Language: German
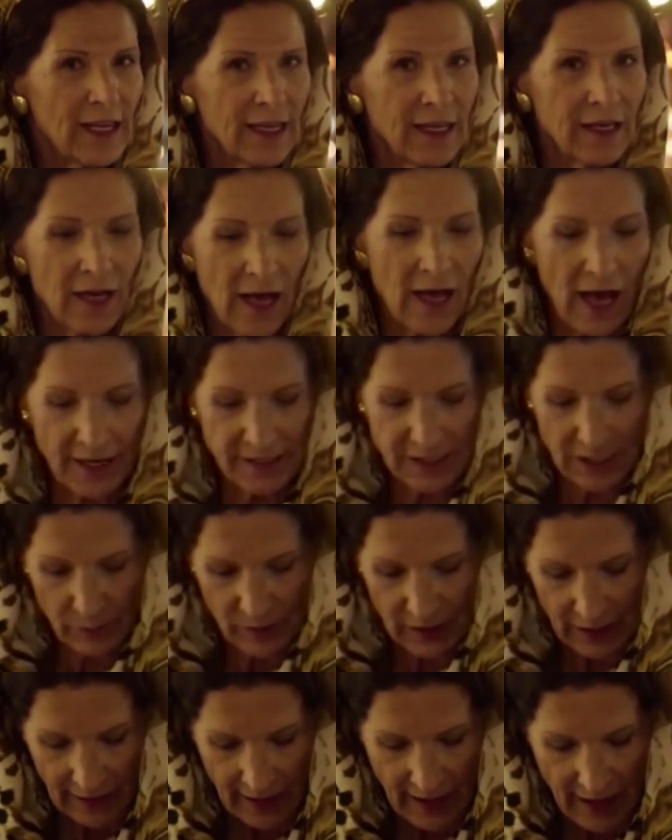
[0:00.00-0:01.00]
er hat im
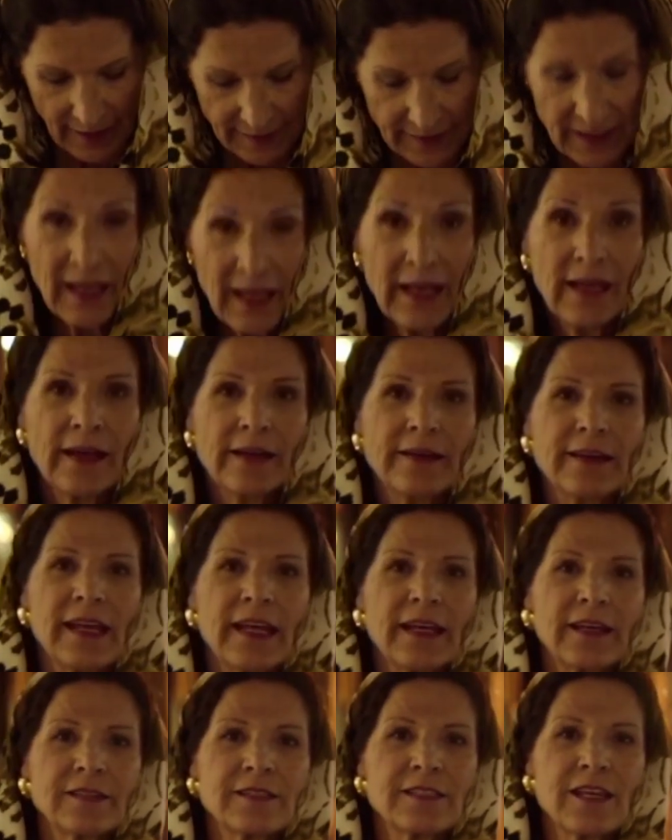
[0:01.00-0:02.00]
Iran
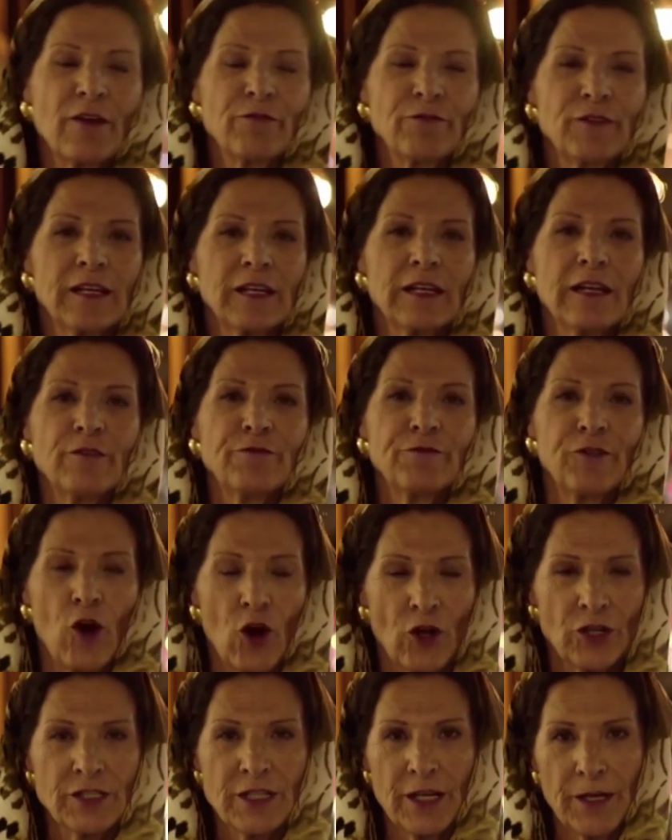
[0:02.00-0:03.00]
nicht sehr viele
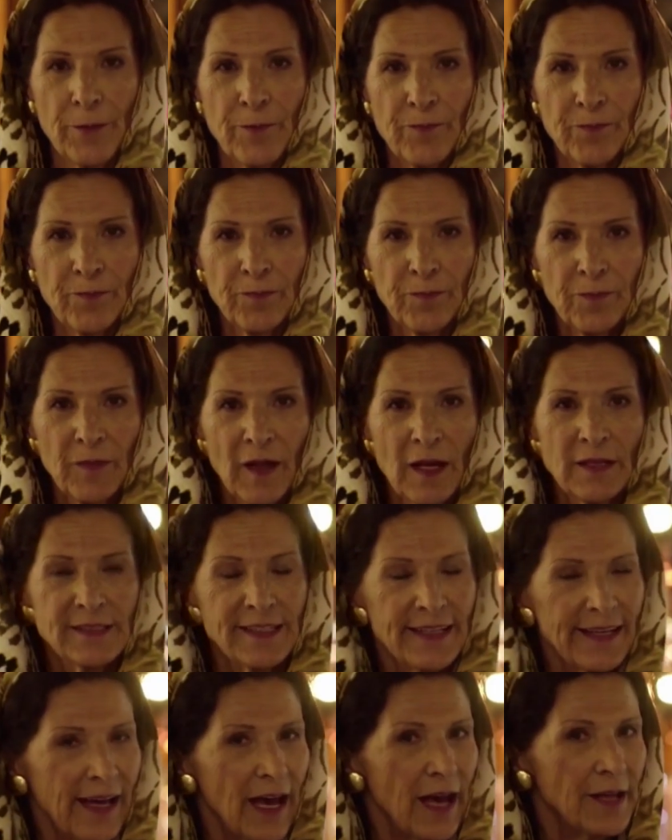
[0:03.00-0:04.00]
Freunde.
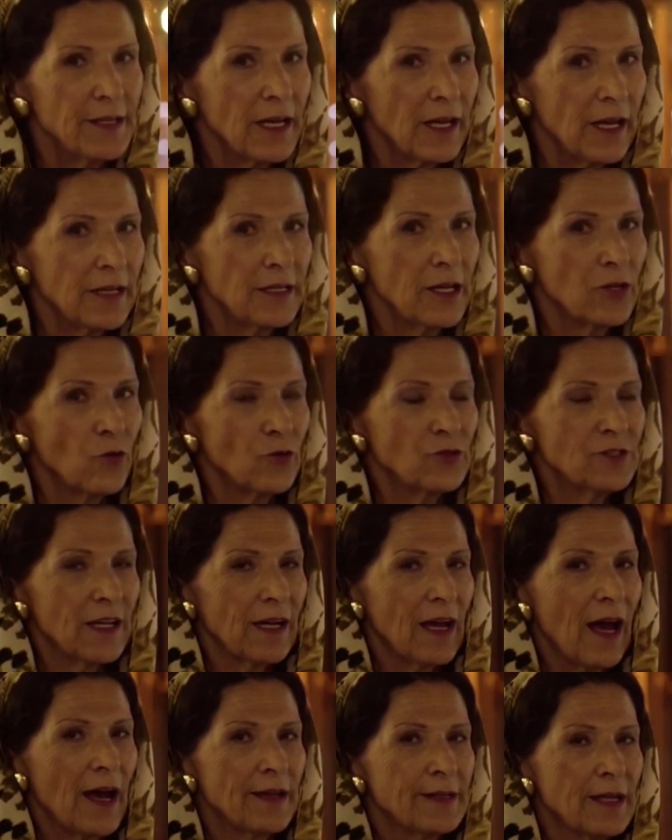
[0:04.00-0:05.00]
Die Iranerinnen und
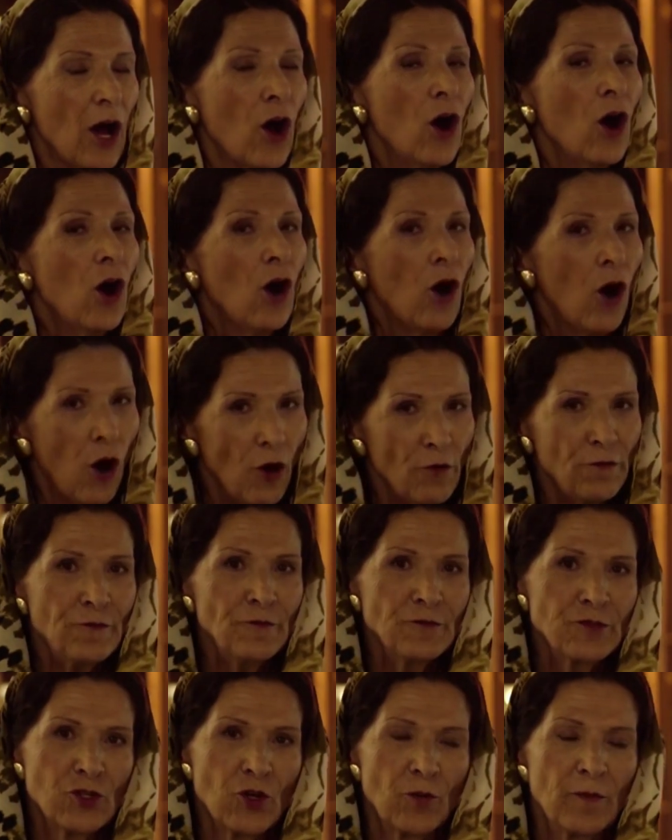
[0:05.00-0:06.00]
Iraner
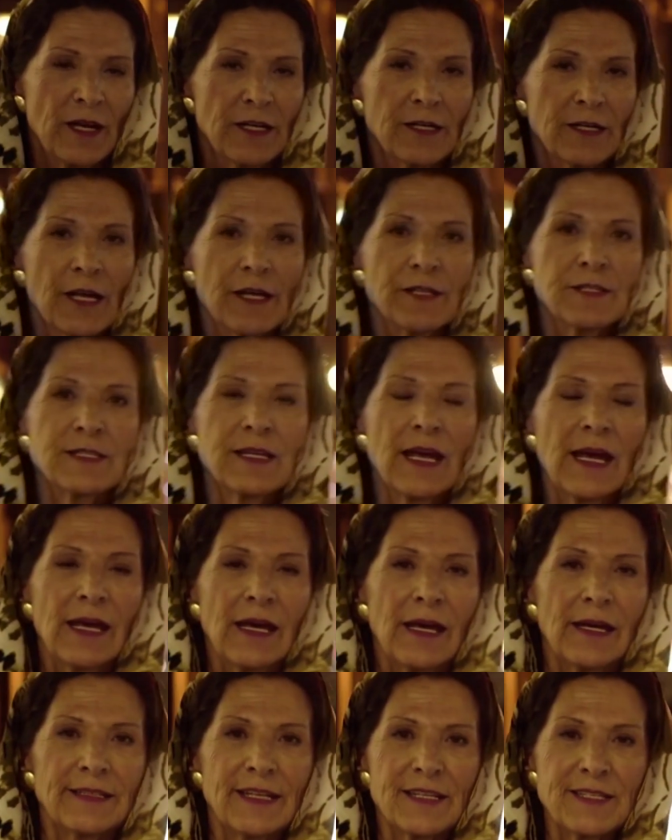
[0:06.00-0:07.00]
hoffen zumindest,
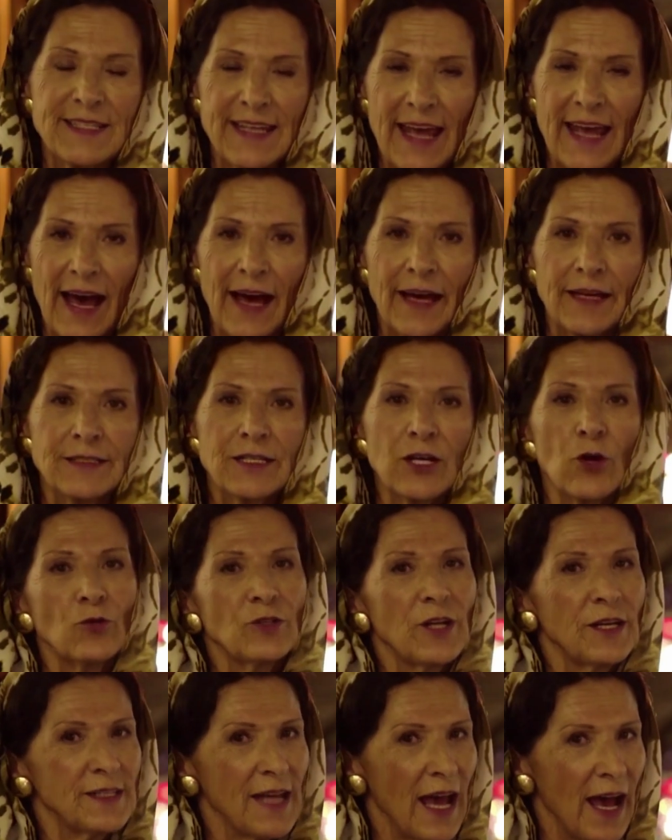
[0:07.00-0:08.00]
dass die eine
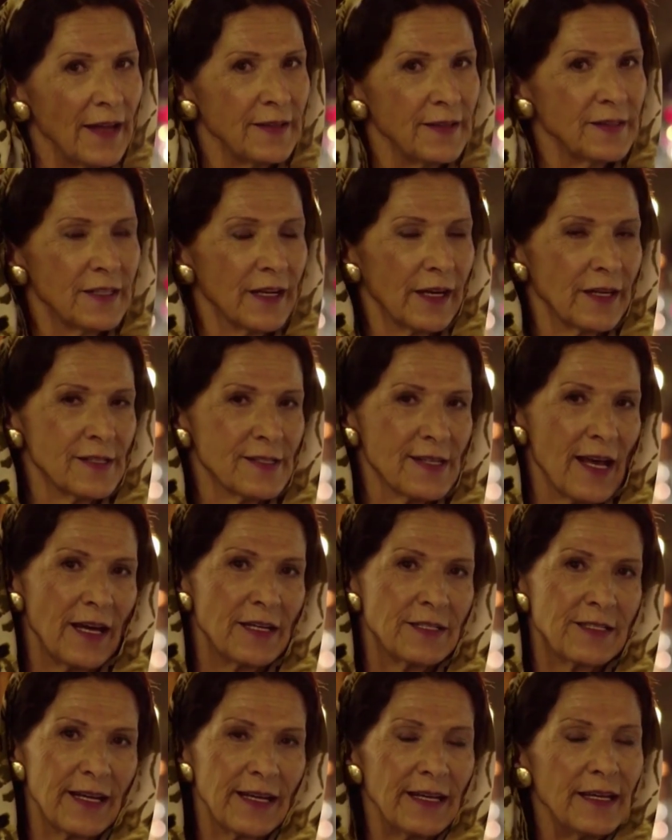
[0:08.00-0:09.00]
oder die andere
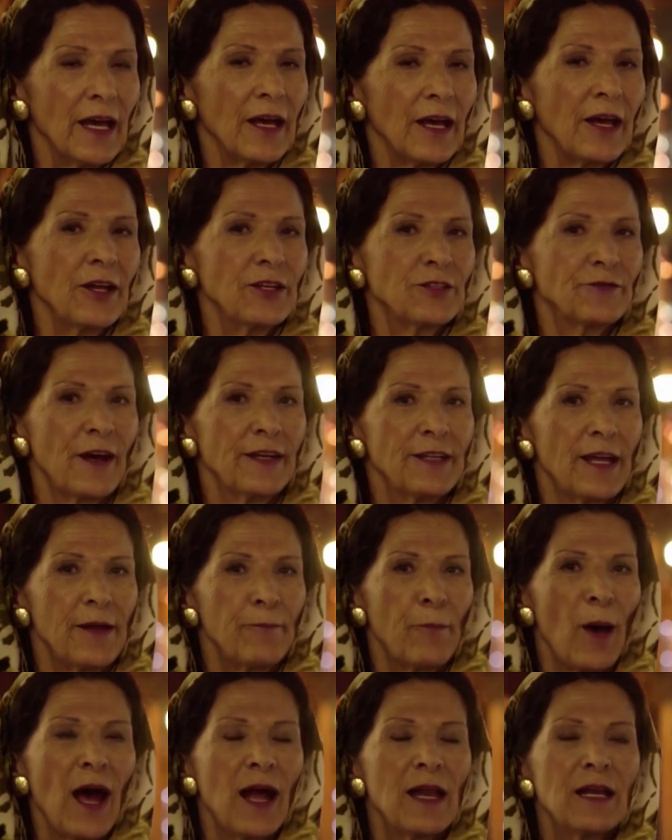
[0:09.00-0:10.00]
Seite irgendwann
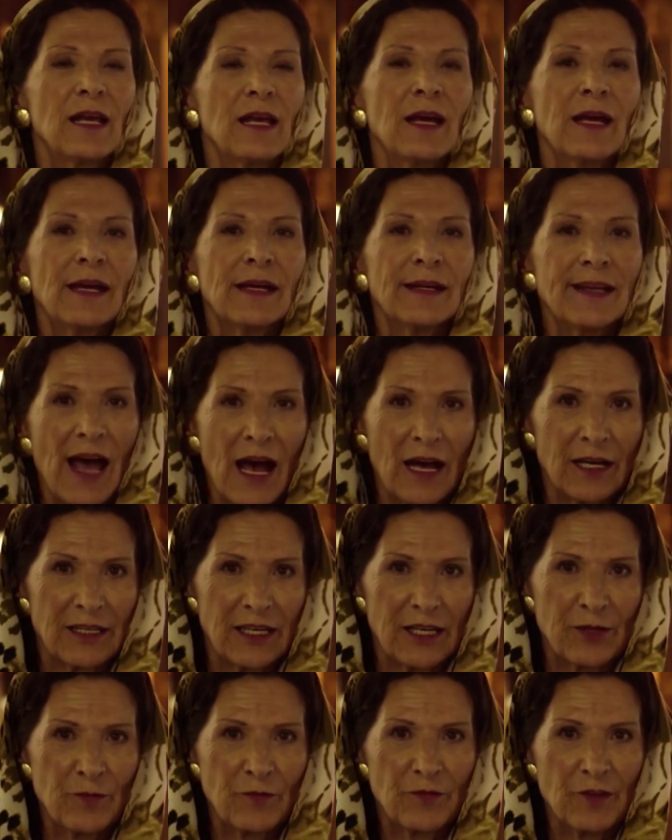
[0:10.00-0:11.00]
einmal
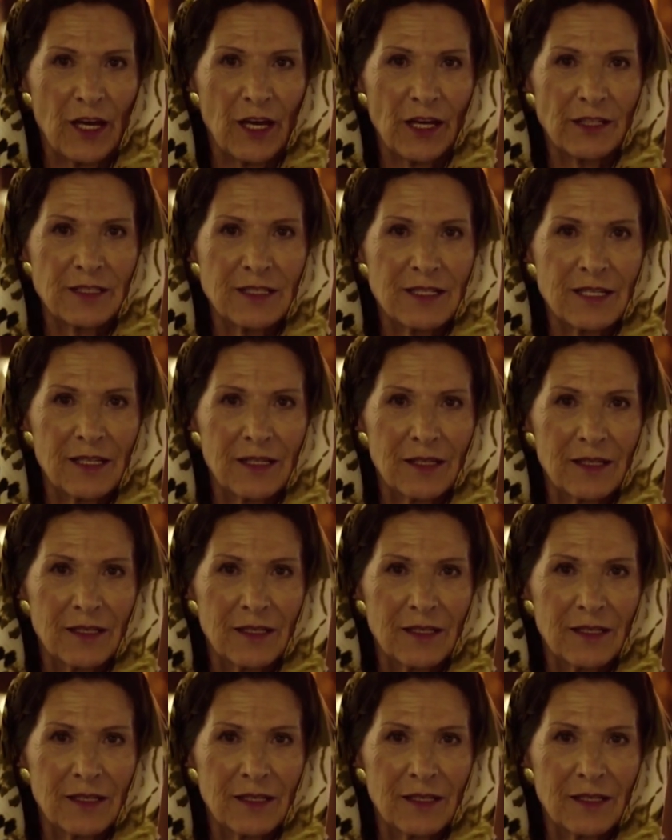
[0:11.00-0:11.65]
nachgeben wird.